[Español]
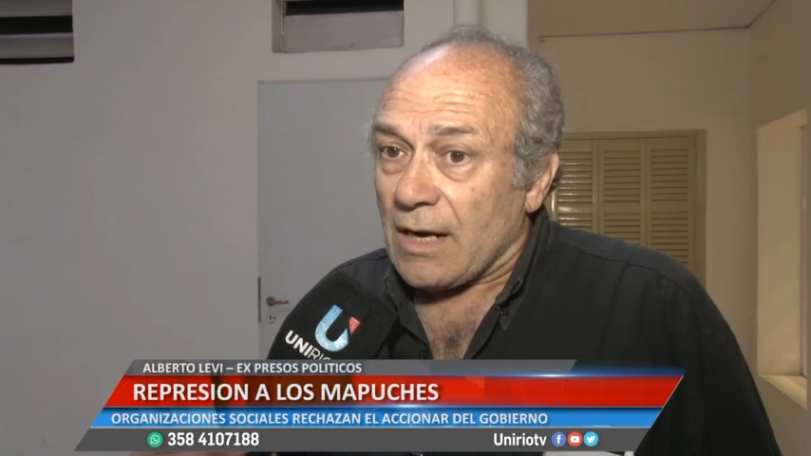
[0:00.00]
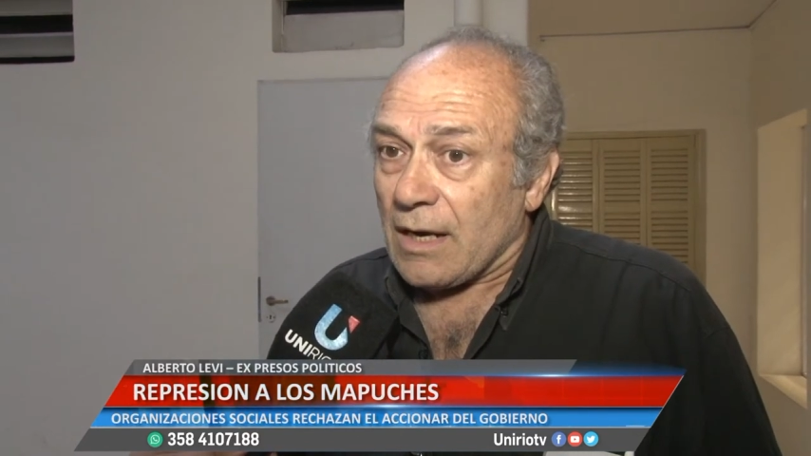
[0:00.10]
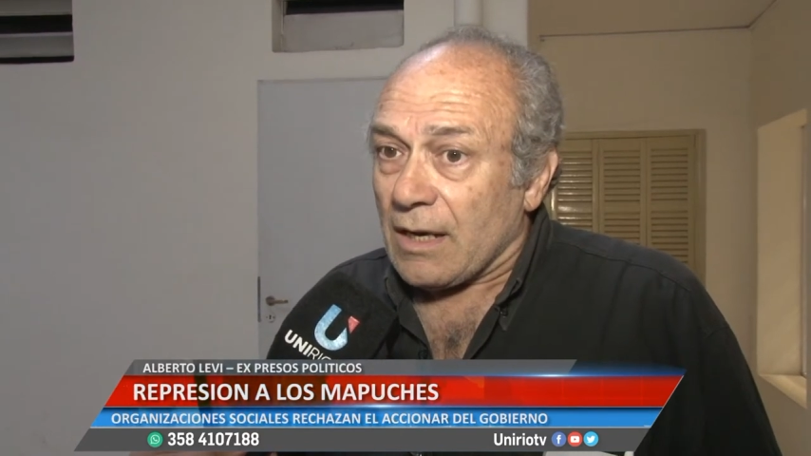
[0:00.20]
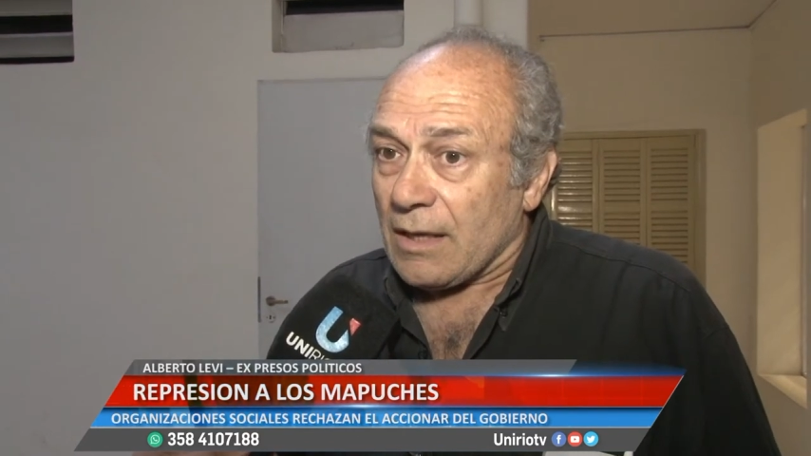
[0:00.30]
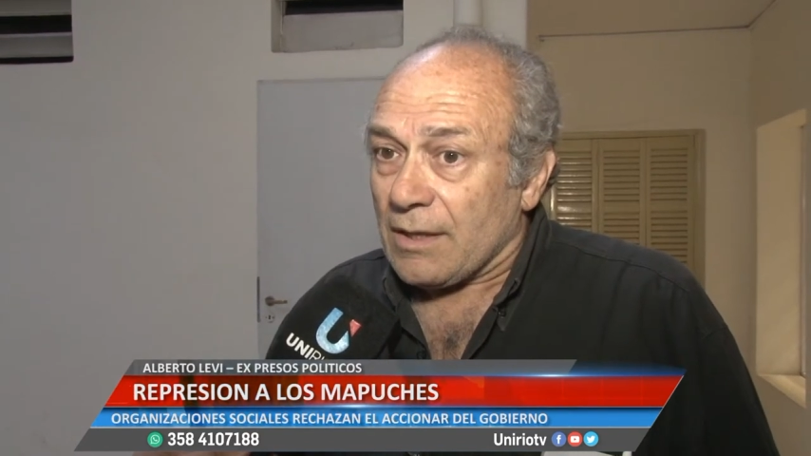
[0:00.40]

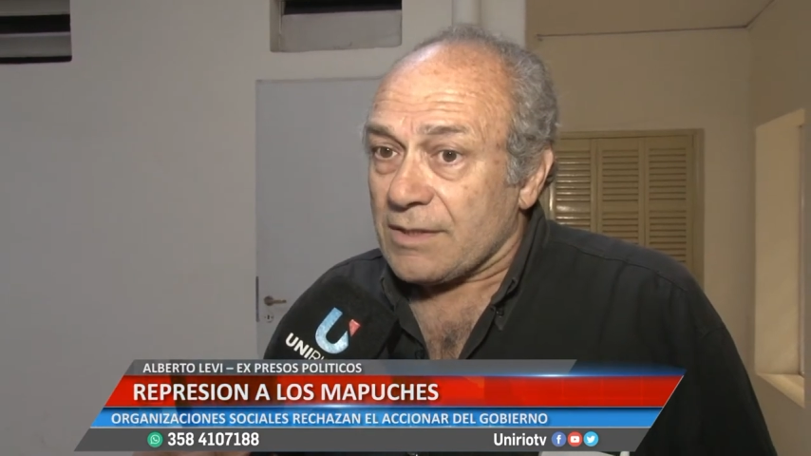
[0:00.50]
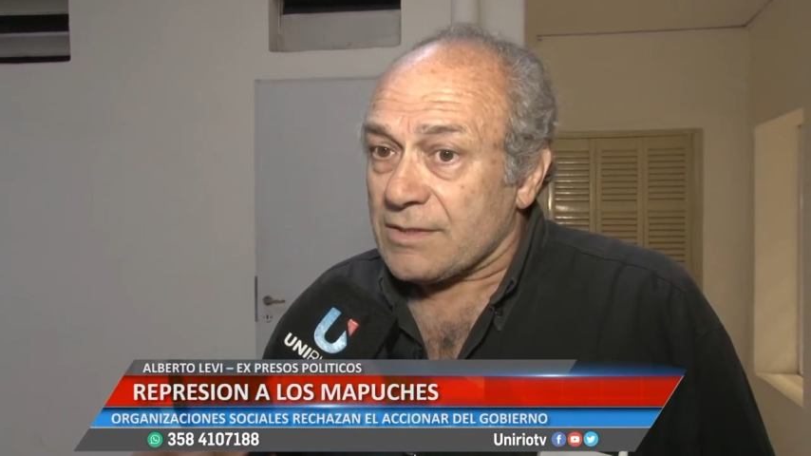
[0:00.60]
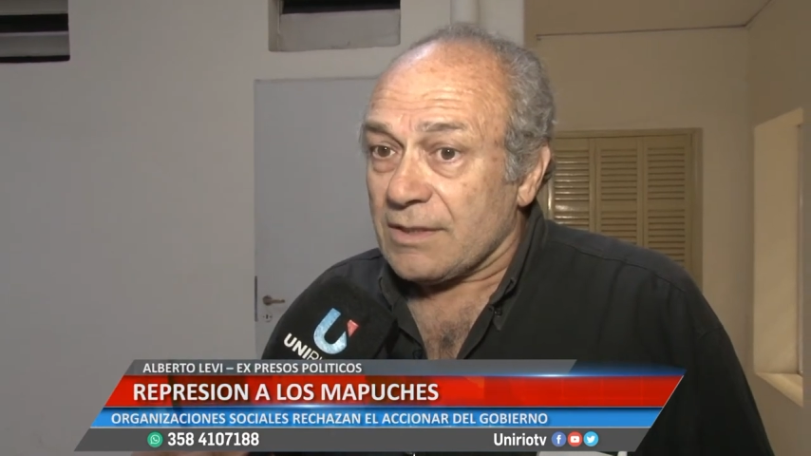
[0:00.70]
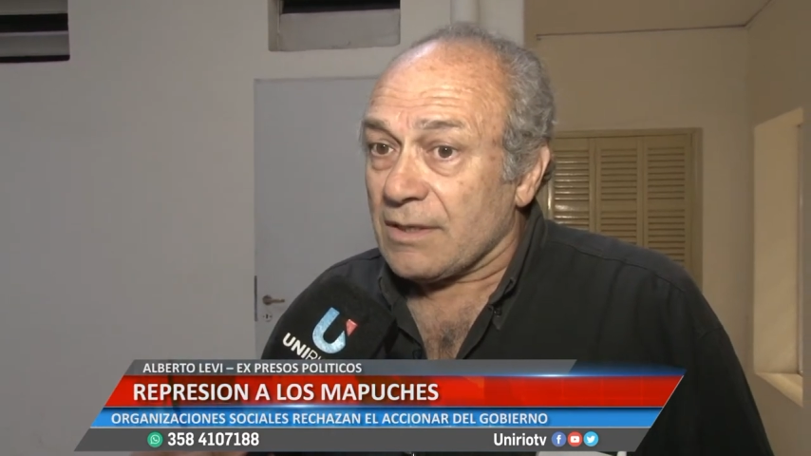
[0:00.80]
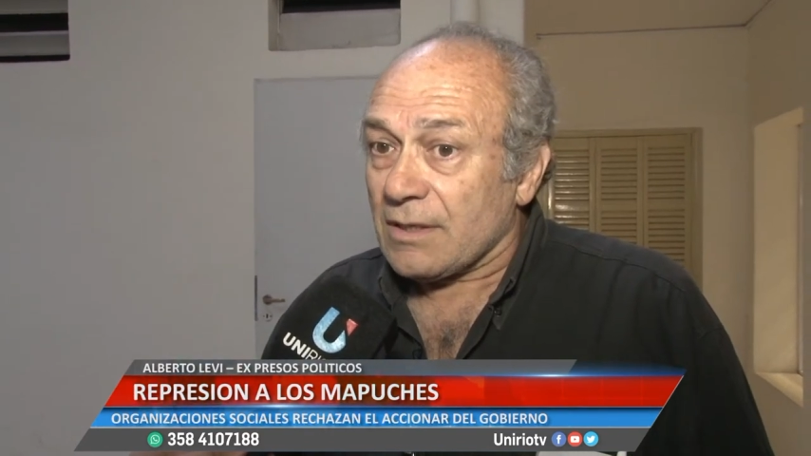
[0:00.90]
a
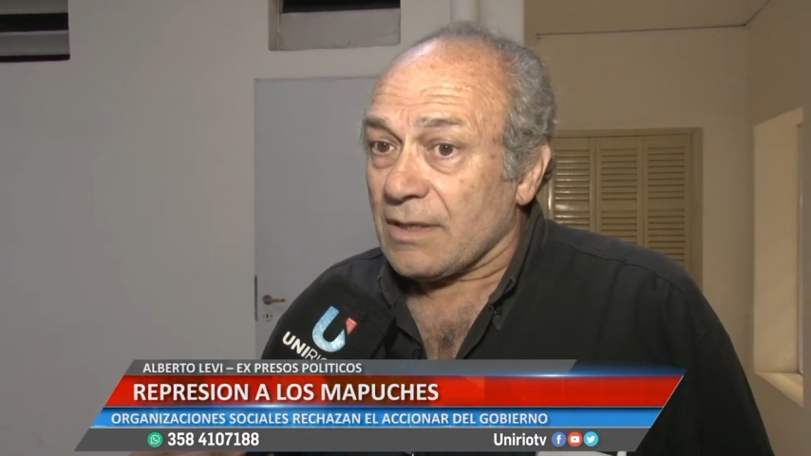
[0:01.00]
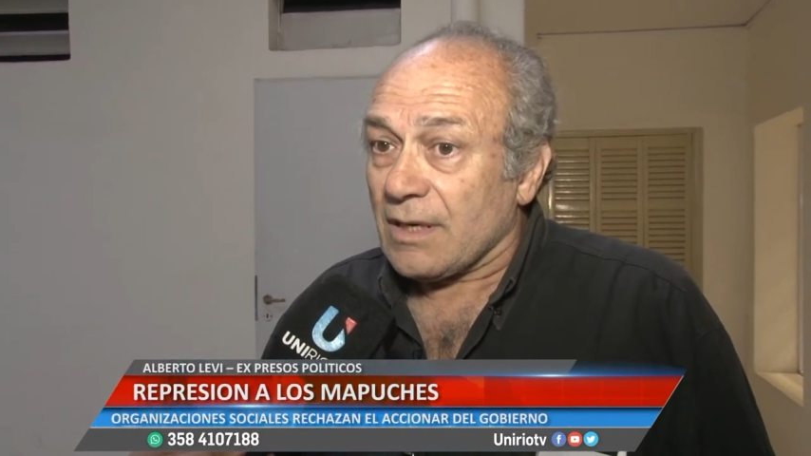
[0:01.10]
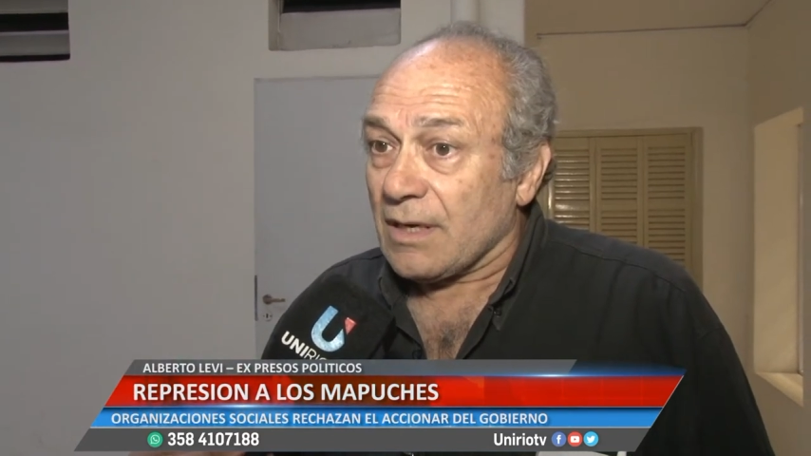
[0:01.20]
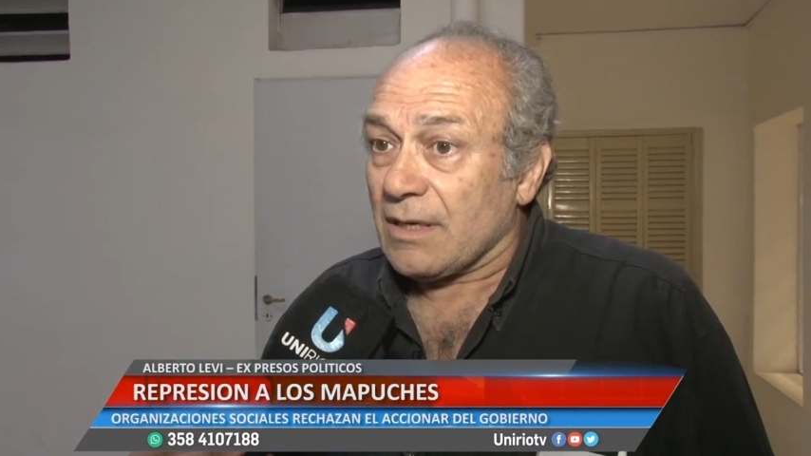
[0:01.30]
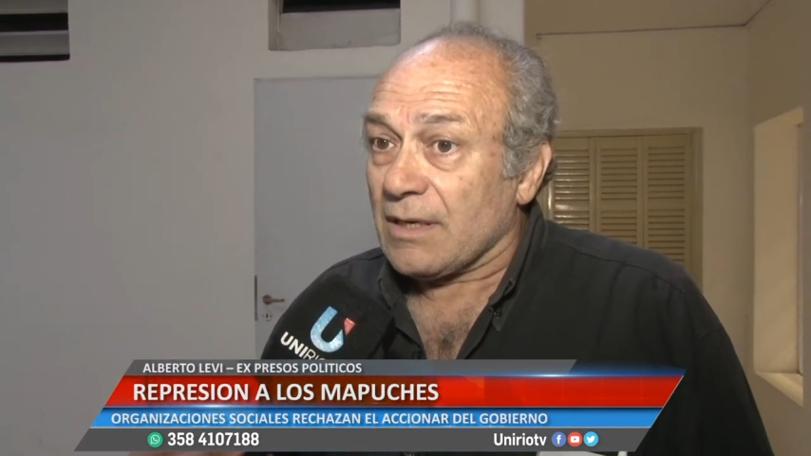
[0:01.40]
decir que hay